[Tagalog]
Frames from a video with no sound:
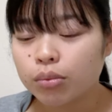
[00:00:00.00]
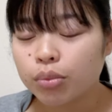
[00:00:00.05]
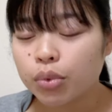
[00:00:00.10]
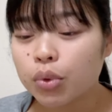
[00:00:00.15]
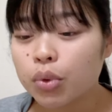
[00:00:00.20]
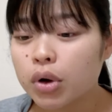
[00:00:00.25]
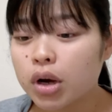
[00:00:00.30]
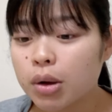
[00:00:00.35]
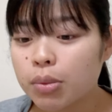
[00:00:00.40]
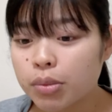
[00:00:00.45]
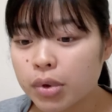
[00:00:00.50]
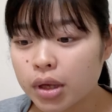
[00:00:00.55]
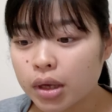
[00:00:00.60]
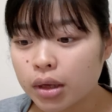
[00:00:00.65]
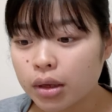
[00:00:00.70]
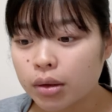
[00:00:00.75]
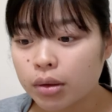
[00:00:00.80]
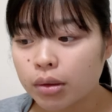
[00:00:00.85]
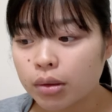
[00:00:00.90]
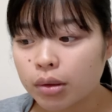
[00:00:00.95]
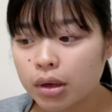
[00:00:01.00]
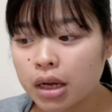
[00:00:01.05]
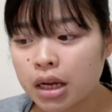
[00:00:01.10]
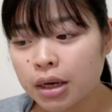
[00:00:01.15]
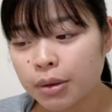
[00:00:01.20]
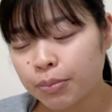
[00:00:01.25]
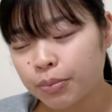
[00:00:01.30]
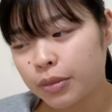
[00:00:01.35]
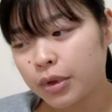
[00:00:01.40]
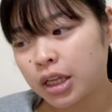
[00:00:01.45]
po kami,
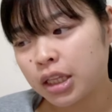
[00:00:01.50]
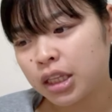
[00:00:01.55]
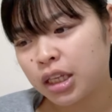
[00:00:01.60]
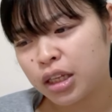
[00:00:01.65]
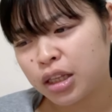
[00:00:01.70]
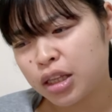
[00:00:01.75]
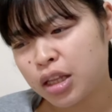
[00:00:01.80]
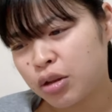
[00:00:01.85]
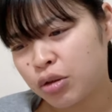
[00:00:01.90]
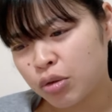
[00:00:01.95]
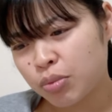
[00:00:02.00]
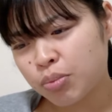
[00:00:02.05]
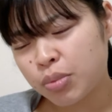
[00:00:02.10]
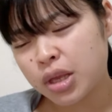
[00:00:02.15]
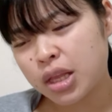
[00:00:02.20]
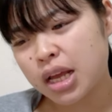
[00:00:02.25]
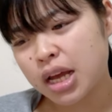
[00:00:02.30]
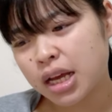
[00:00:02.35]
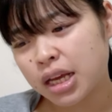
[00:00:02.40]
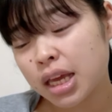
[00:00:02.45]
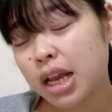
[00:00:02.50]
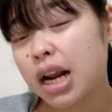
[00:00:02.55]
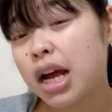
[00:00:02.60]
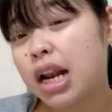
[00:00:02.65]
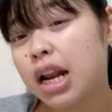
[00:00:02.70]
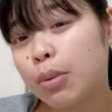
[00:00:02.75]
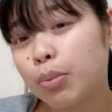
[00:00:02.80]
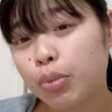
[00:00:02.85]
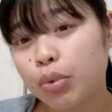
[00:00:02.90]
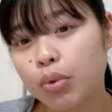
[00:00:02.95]
ano, uh, dito,
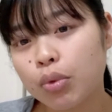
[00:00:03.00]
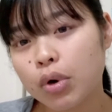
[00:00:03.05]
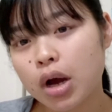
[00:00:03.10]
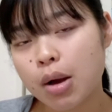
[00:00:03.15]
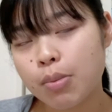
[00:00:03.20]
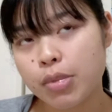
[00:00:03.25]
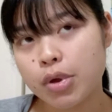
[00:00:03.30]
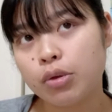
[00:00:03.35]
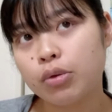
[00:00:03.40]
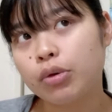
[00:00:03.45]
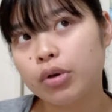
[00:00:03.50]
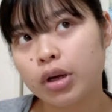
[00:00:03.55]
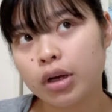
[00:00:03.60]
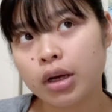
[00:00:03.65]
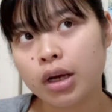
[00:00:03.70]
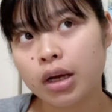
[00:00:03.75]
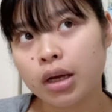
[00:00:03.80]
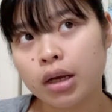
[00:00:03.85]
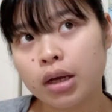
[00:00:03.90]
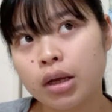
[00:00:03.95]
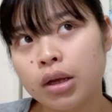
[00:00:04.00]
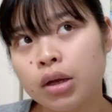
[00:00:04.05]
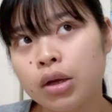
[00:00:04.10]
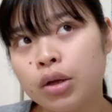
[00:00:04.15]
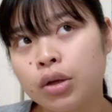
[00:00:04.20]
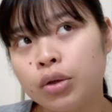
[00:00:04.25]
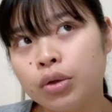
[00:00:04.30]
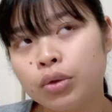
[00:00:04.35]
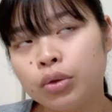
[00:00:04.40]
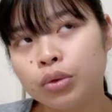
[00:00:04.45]
pinakilala po kami nung,
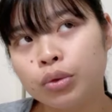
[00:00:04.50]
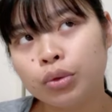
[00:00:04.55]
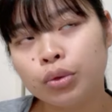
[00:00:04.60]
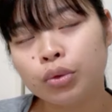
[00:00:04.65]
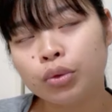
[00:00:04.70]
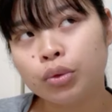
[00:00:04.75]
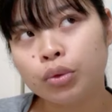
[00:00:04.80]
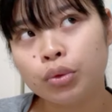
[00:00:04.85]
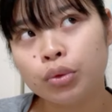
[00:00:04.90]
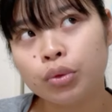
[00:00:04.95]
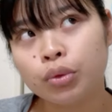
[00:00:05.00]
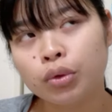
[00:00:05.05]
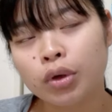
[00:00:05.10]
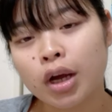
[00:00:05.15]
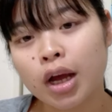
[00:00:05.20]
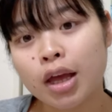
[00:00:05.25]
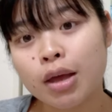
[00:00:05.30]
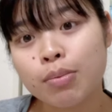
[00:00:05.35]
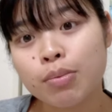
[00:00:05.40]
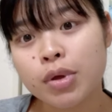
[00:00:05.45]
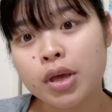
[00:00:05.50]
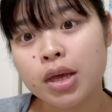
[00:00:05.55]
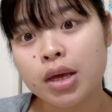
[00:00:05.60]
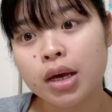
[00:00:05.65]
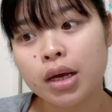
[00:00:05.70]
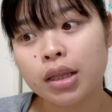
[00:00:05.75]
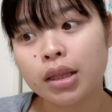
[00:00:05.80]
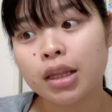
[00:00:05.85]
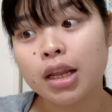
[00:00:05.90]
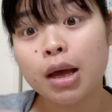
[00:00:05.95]
nung
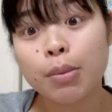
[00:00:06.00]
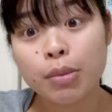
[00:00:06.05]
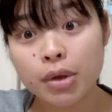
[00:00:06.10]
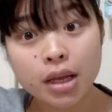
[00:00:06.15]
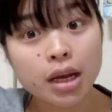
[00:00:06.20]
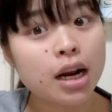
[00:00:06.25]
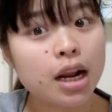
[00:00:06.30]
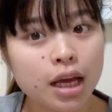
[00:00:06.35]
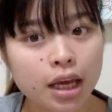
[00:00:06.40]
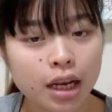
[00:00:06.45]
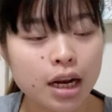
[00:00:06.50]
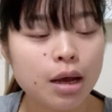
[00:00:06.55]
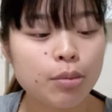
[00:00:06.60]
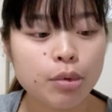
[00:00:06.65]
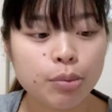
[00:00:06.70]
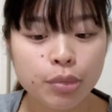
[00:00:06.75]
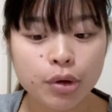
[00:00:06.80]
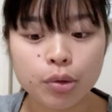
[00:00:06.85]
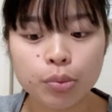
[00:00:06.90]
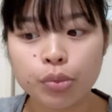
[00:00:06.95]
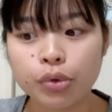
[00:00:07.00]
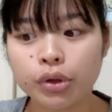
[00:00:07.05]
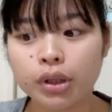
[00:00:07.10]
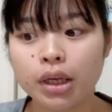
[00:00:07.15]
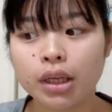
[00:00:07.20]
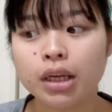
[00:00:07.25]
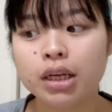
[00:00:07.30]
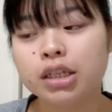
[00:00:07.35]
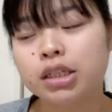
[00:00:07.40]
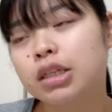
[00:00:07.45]
kaibigan namin na lagi namin
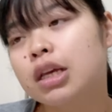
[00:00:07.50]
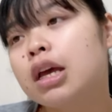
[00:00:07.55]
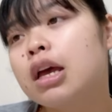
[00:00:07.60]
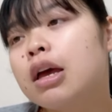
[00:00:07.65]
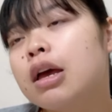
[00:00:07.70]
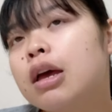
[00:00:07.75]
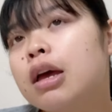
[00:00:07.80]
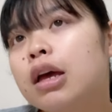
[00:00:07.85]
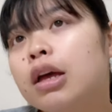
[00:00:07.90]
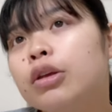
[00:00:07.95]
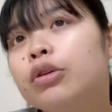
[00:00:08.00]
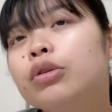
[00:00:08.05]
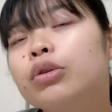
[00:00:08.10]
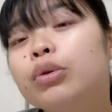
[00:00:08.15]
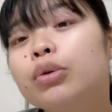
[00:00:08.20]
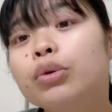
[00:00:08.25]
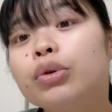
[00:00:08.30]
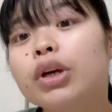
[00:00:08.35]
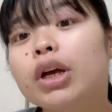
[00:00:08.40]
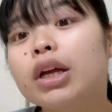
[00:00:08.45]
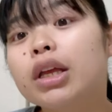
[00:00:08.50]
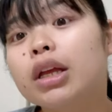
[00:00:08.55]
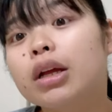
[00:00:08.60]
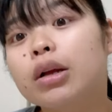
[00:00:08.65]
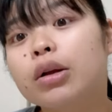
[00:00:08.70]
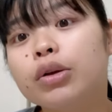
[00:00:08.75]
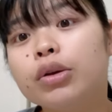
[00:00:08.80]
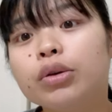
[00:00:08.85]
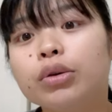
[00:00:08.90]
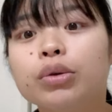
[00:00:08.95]
pinupuntahan guys. Yung kuya,
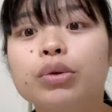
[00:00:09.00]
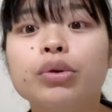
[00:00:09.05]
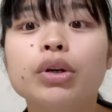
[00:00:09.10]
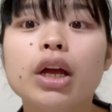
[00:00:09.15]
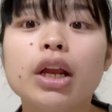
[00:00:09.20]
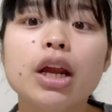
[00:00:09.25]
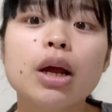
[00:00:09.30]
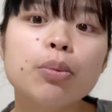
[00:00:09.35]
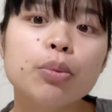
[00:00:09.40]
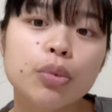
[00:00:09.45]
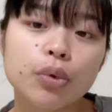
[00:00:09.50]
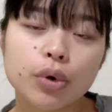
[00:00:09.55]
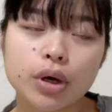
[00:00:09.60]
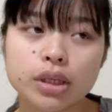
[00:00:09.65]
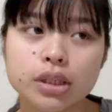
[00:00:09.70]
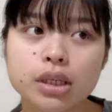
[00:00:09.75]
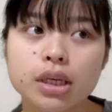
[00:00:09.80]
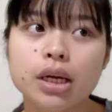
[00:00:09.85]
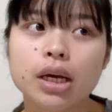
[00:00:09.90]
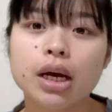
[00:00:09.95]
yung kuya niya po kasi